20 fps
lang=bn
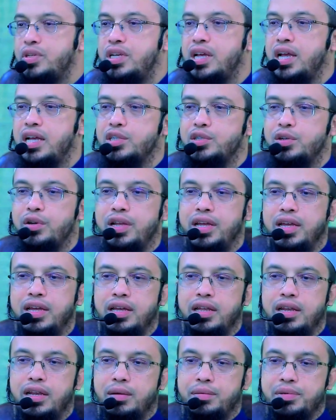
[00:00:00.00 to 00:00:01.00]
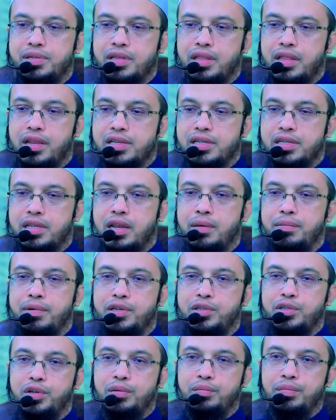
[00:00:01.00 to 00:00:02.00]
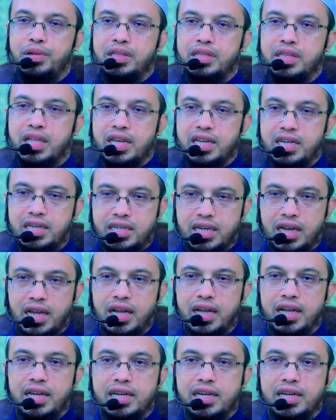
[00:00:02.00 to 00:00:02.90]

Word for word: যে আসলে নবী সাদা সাল্লামের জন্মের তারিখটা